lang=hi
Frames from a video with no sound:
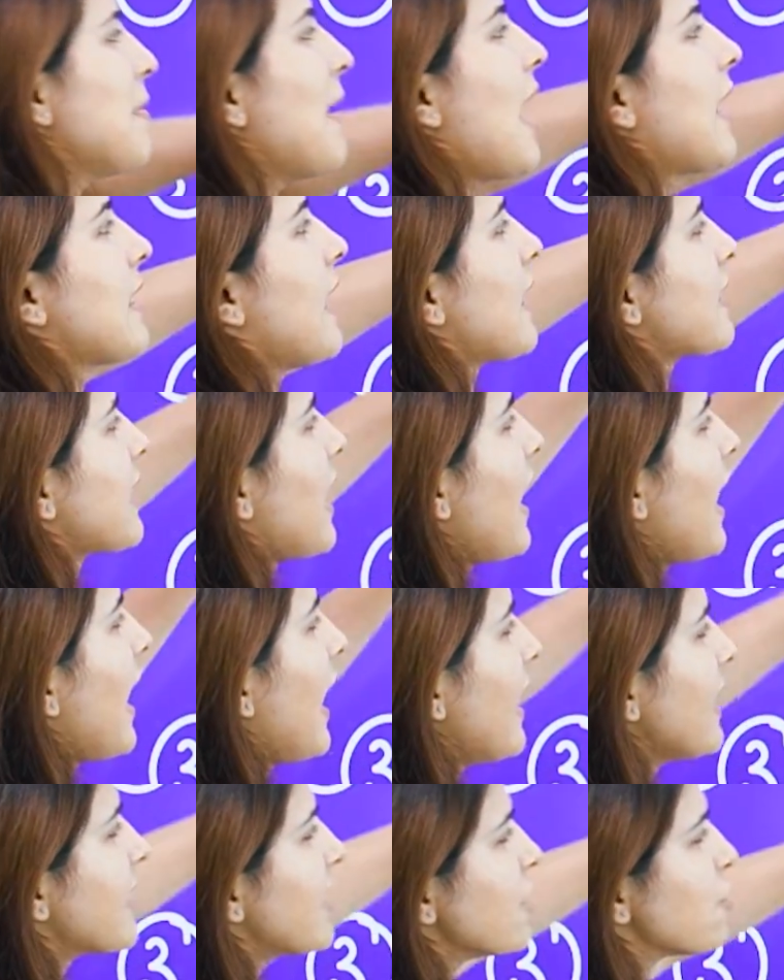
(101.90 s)
बाद आता
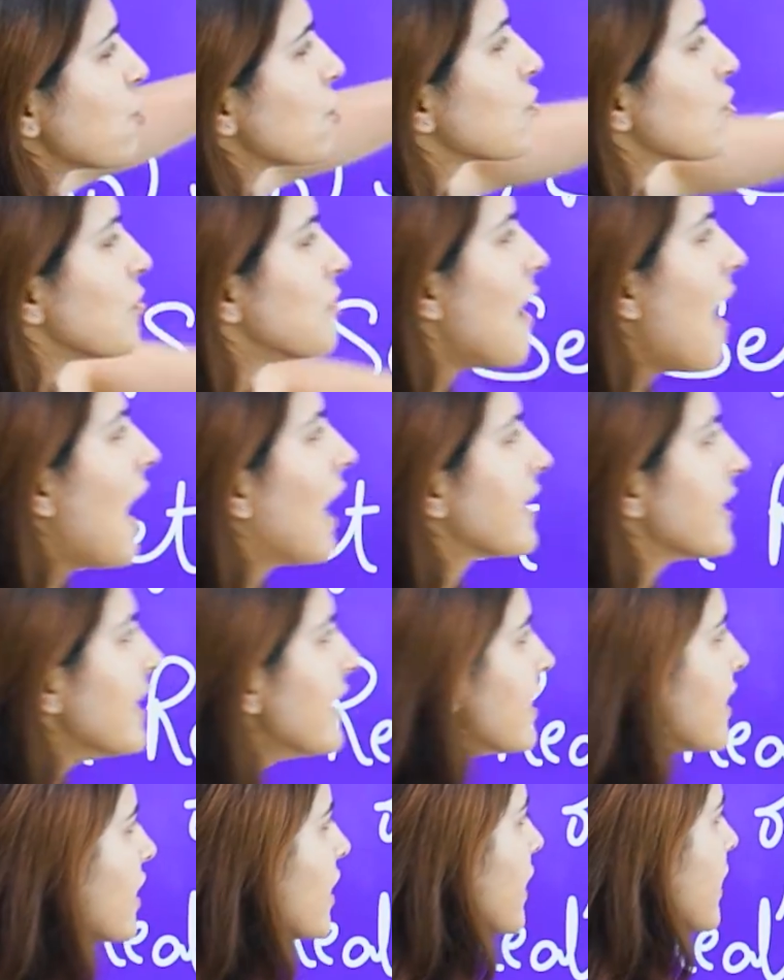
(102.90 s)
है कि जो तुम्हारी
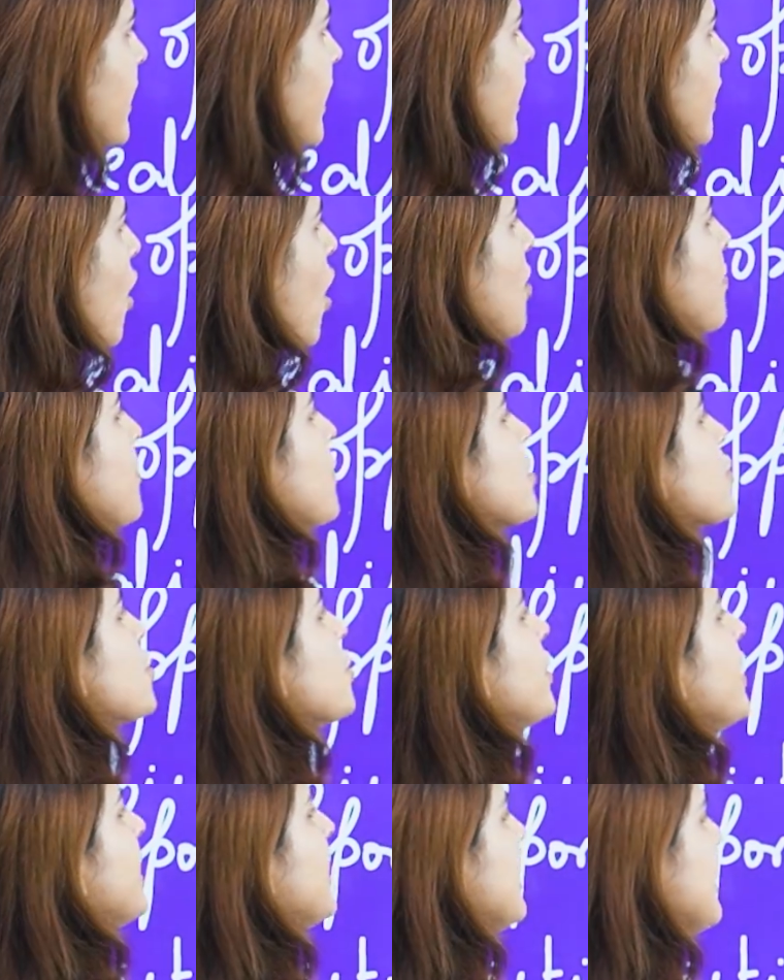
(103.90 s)
लर्निंग
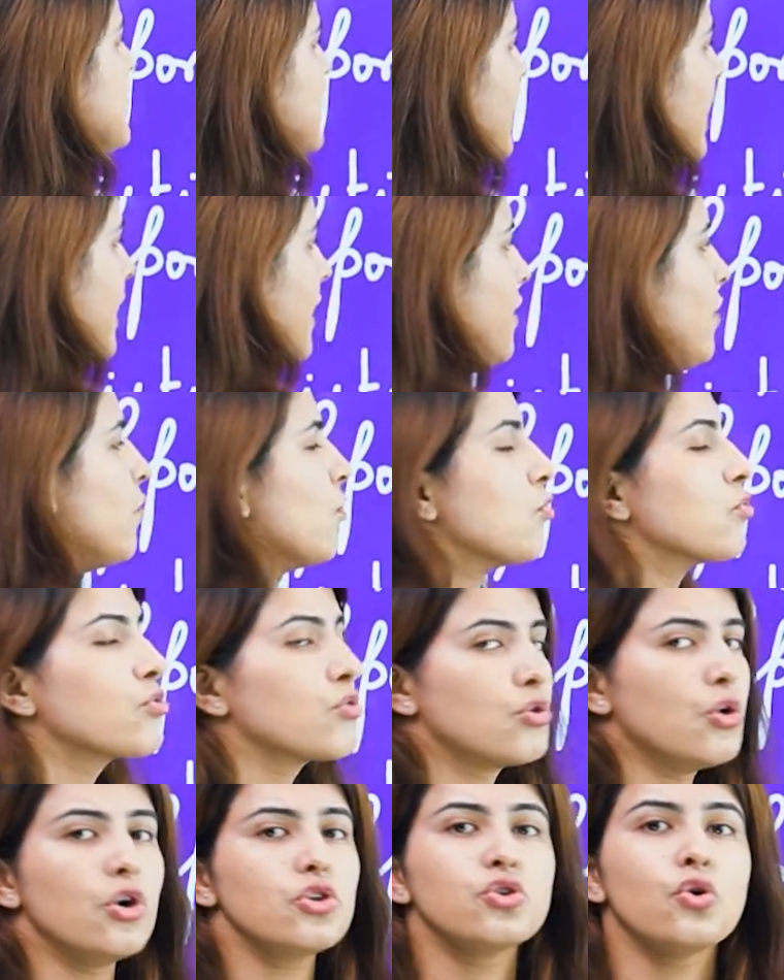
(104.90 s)
अपॉर्चुनिटीज़ हैं
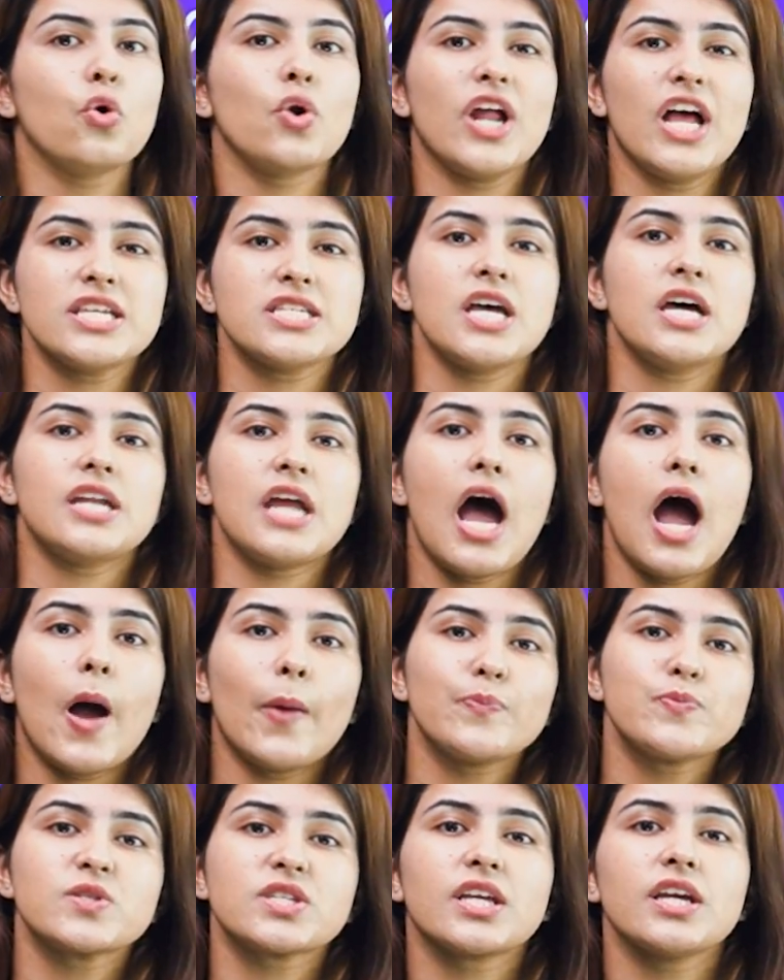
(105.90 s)
उनको थोड़ा सा ना
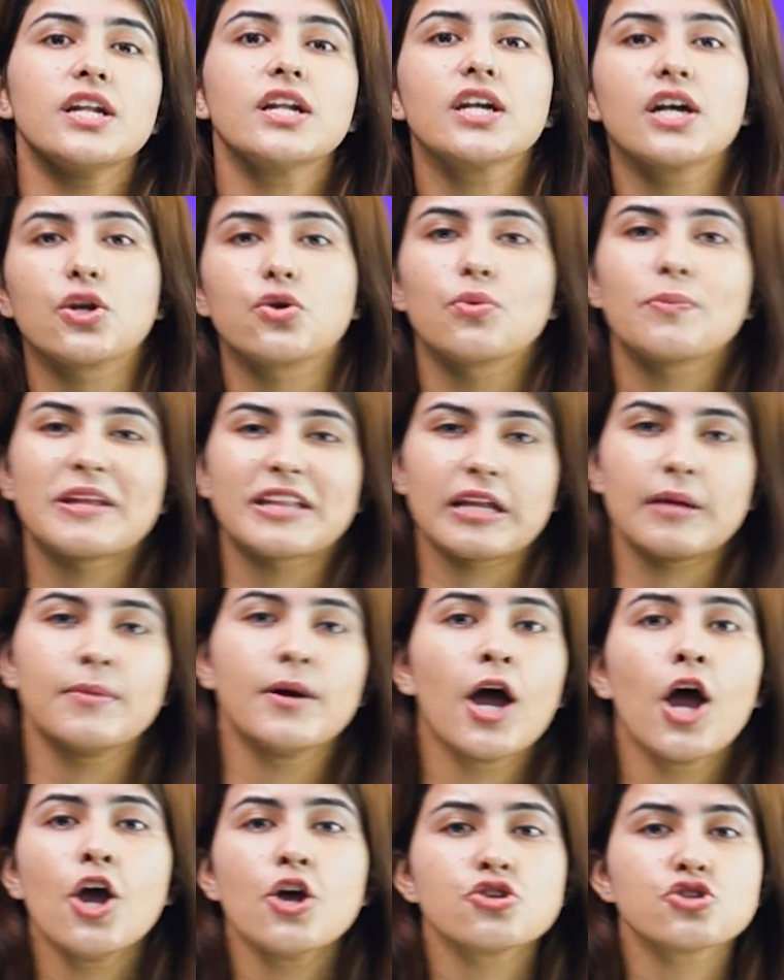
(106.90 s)
अपस्किल करो मतलब
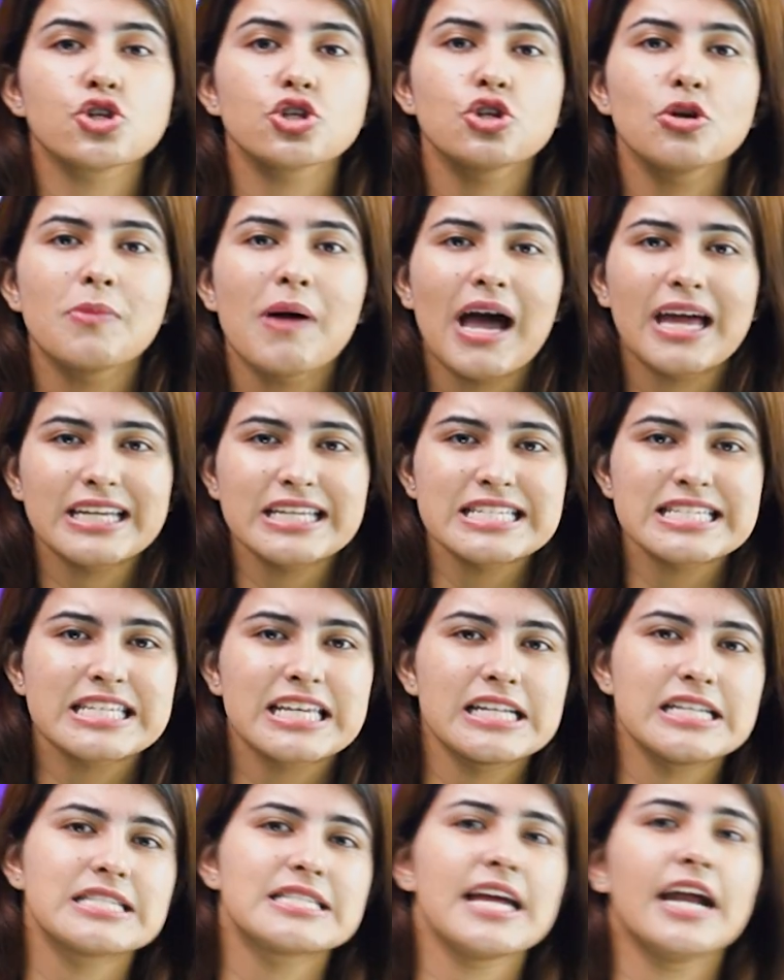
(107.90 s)
जो तुम्हारी
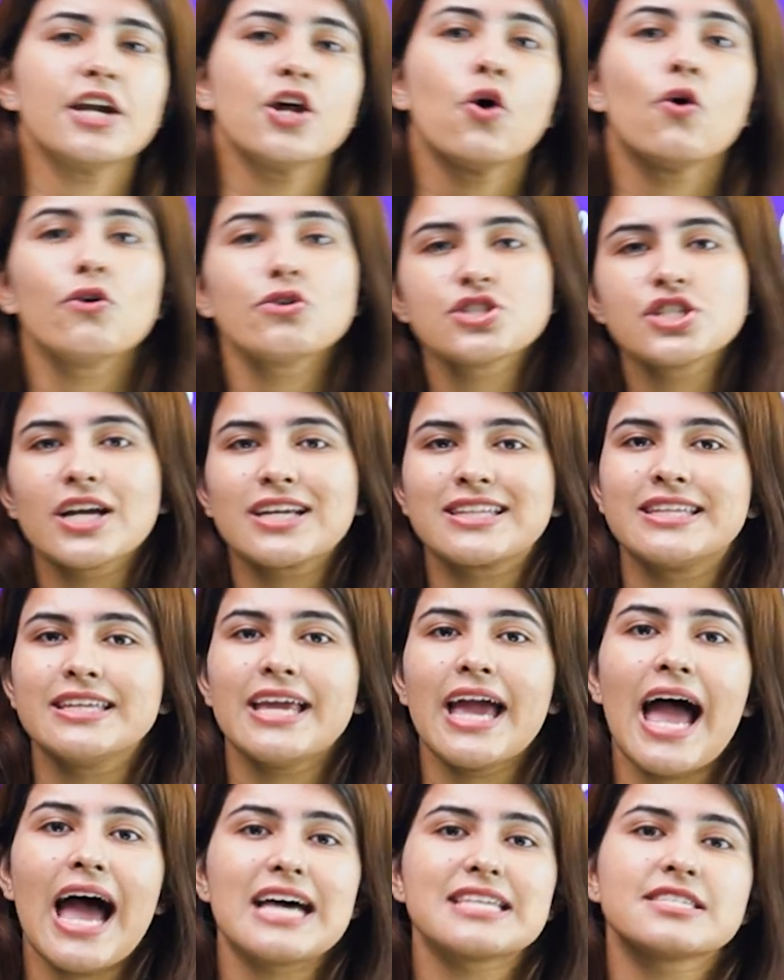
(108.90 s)
स्किल सेट हो सकती
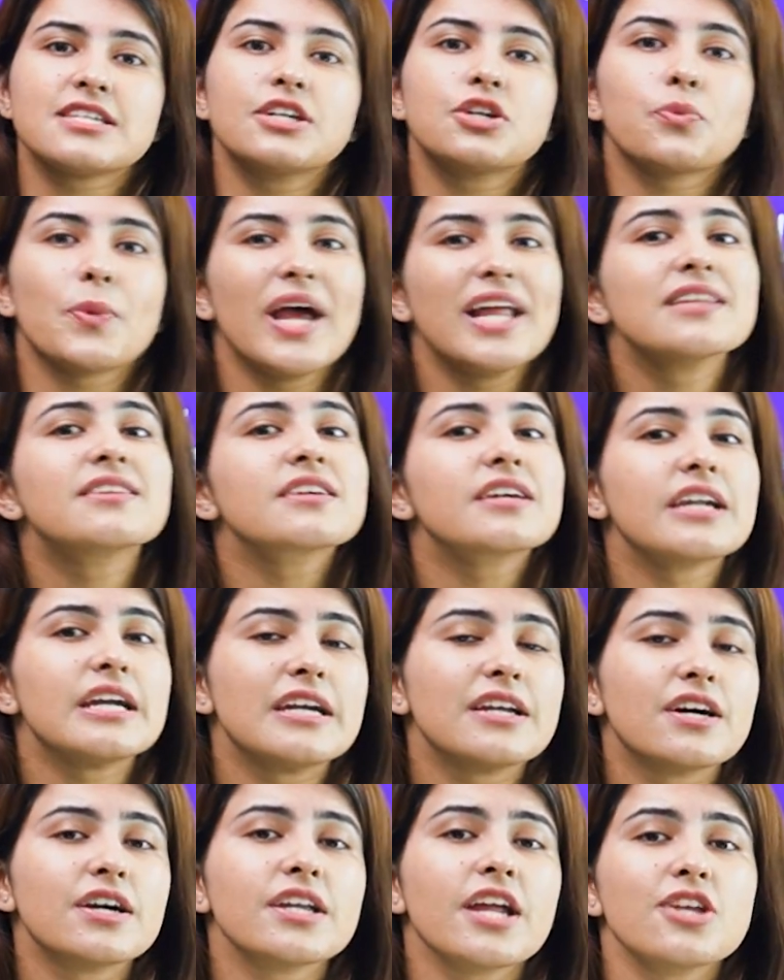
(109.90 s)
है एज अ ट्वेल्थ
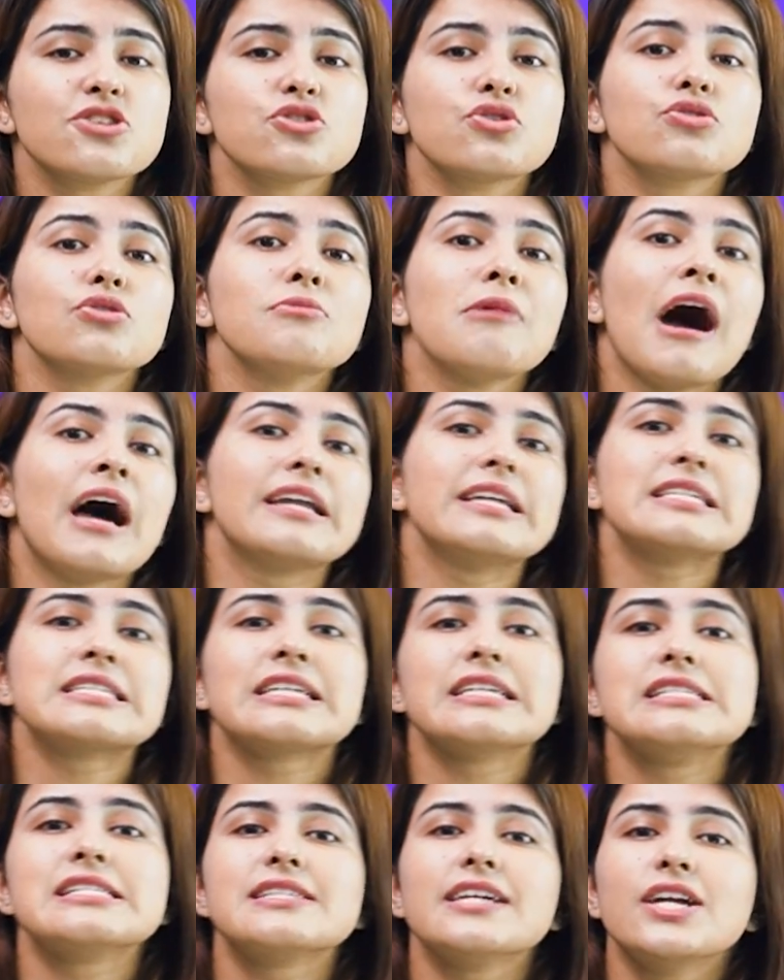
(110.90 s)
ग्रेडर या जो तुम्हारी
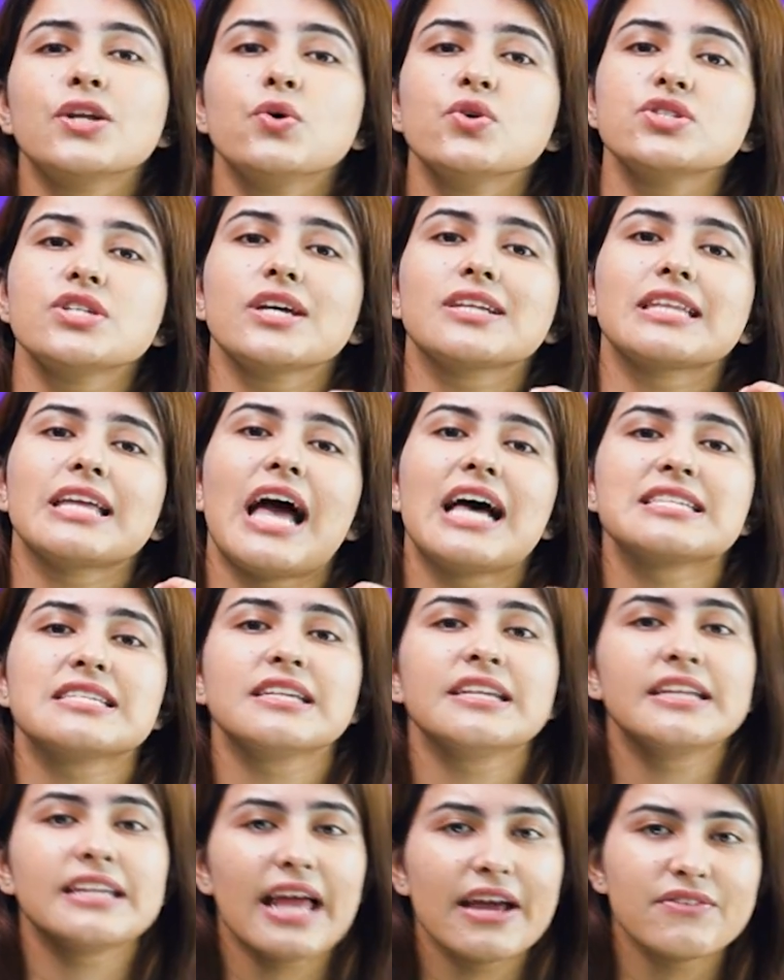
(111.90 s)
स्किल सेट हो सकती है एज
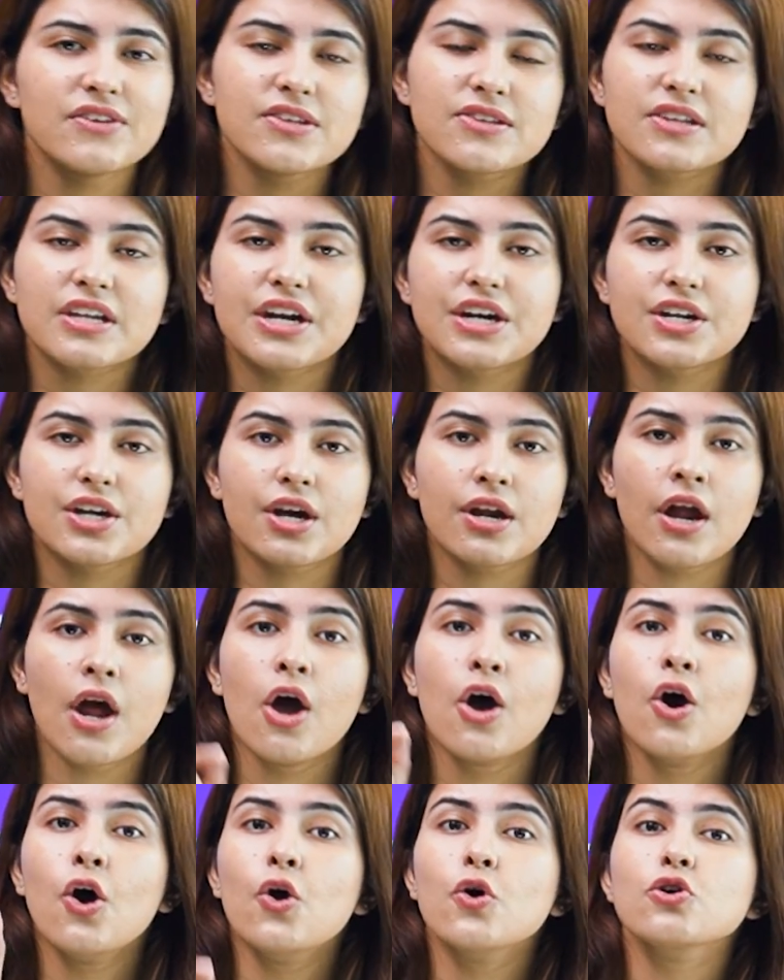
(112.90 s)
एन इलेवेंथ ग्रेडर
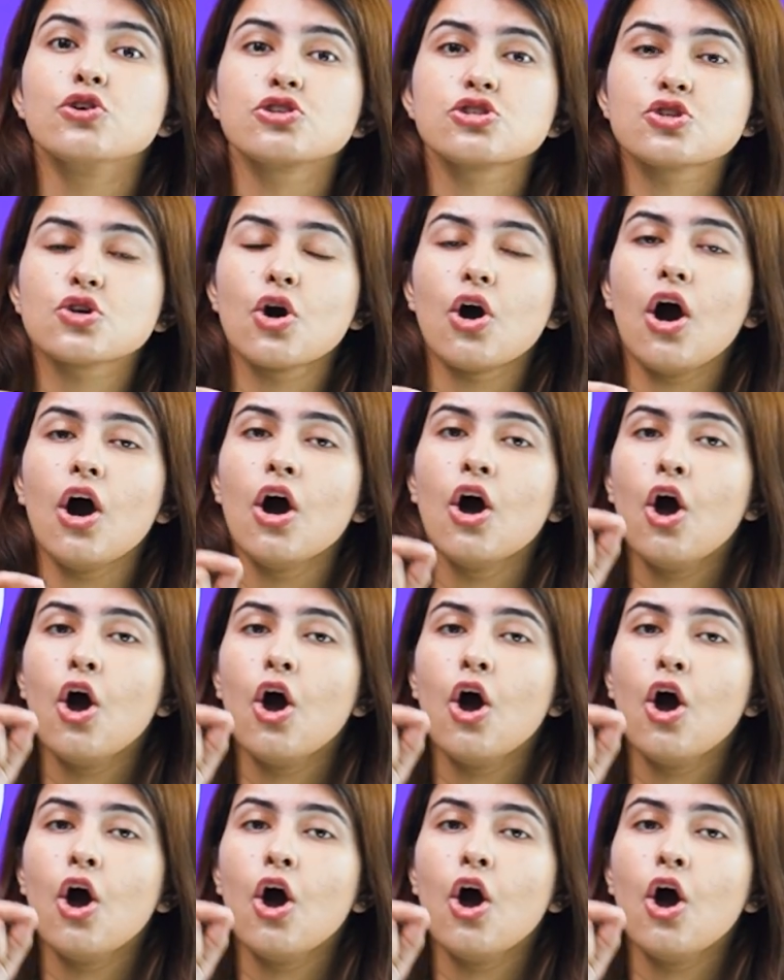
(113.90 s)
उसको